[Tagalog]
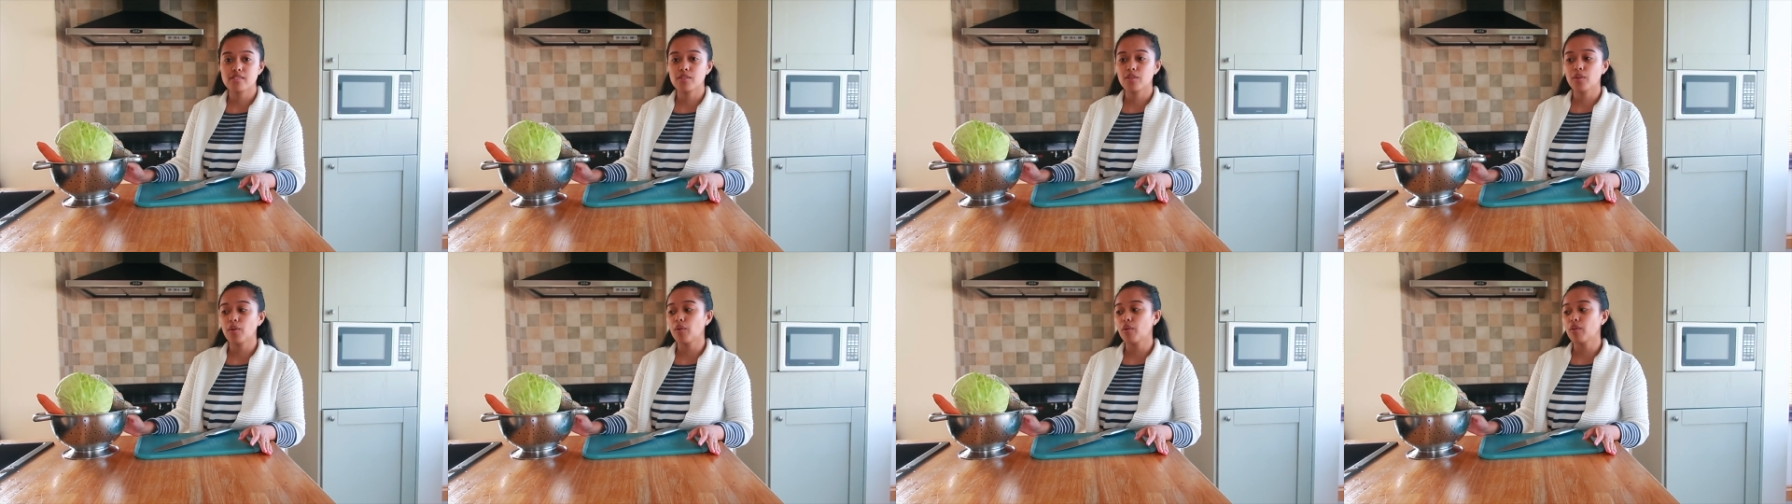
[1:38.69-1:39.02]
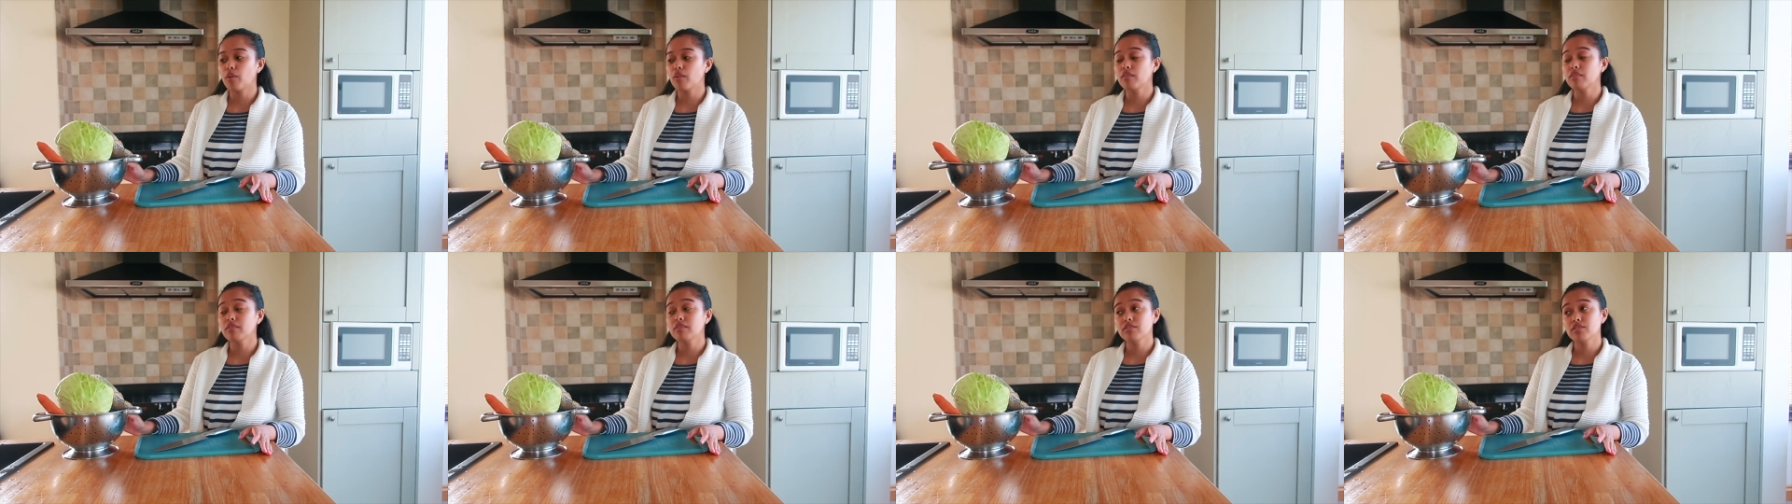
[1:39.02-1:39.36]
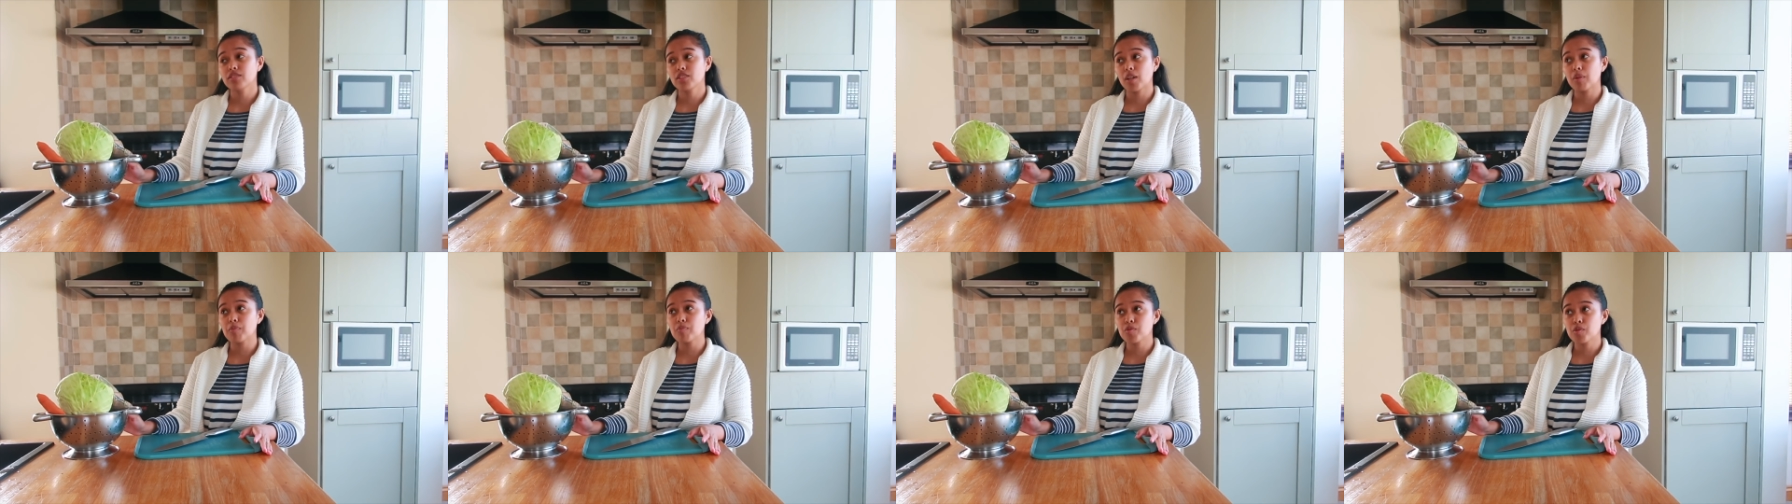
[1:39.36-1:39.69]
yung
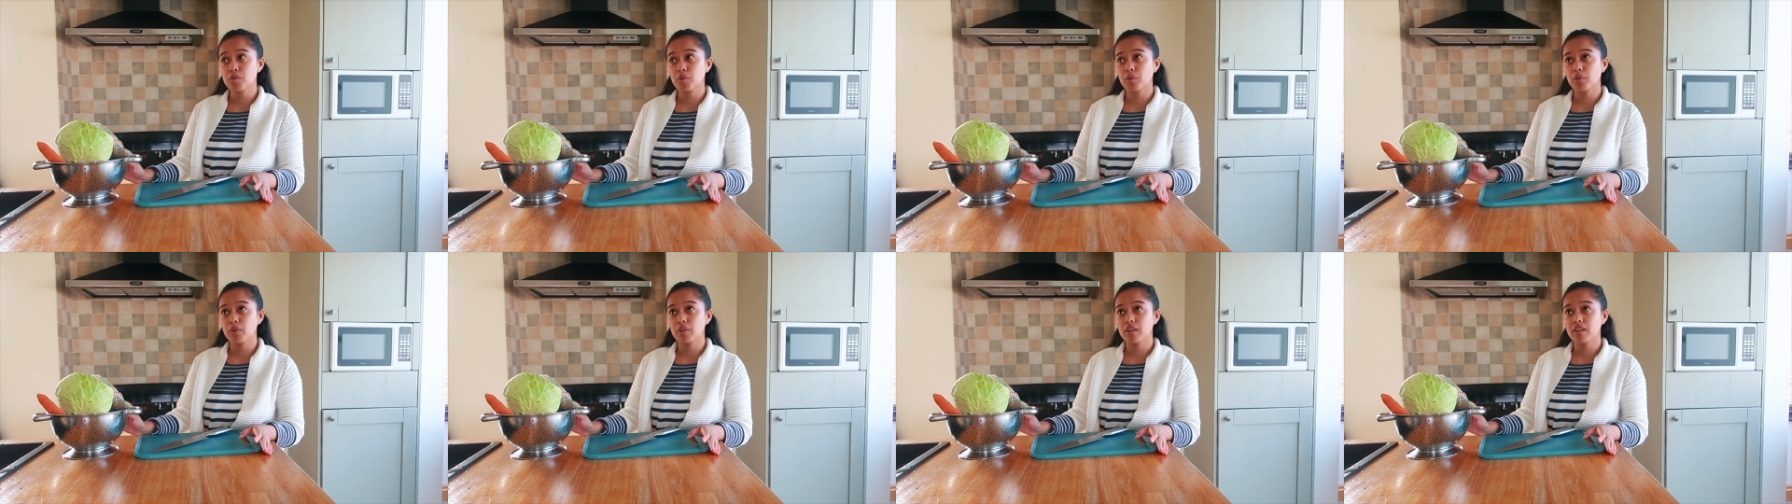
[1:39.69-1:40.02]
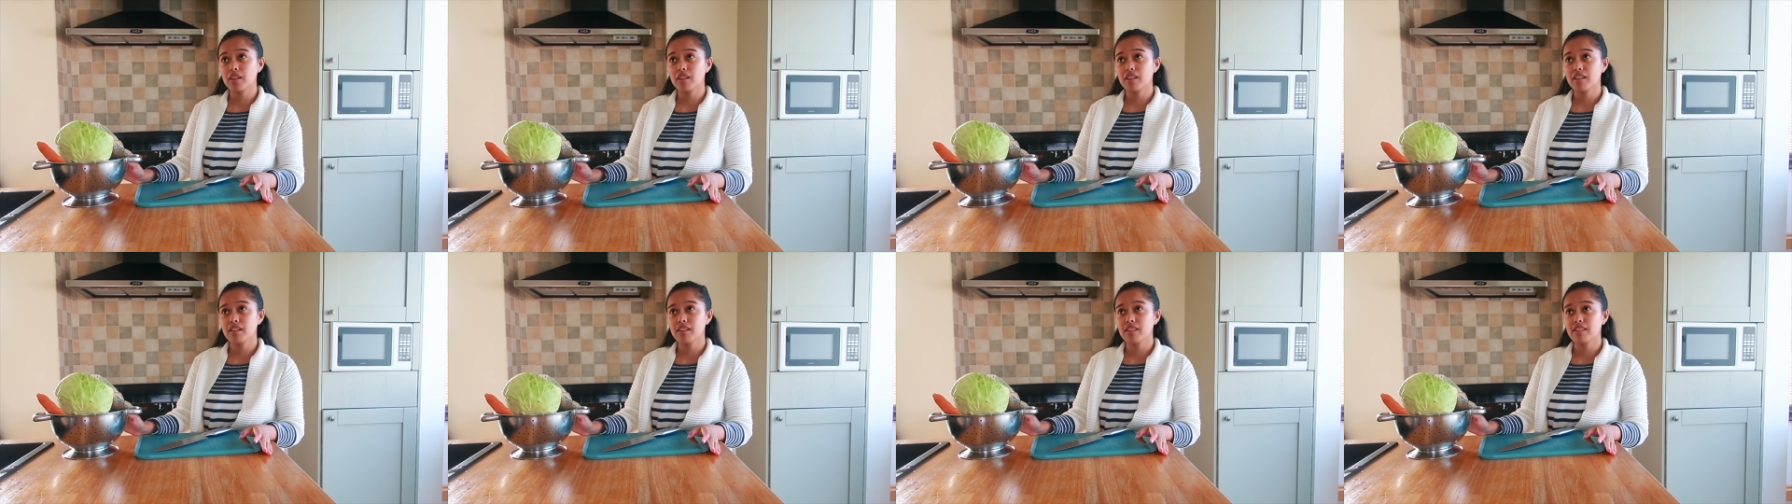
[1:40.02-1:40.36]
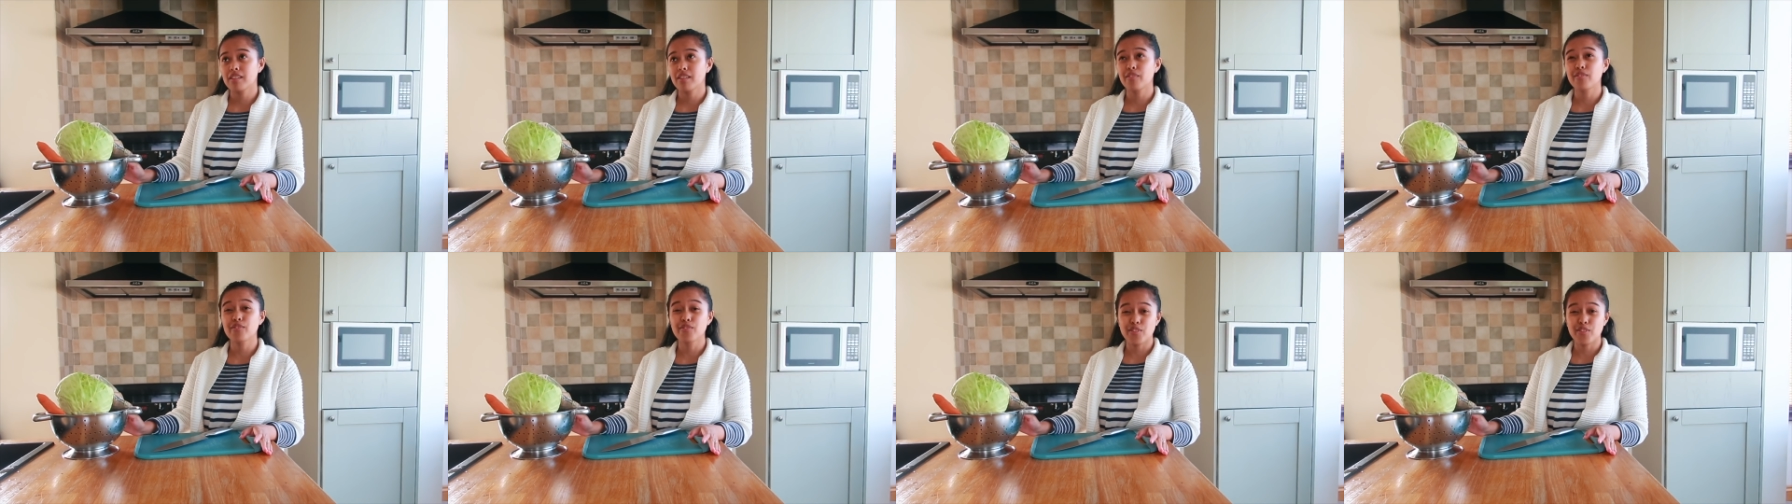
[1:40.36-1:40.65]
chop soy na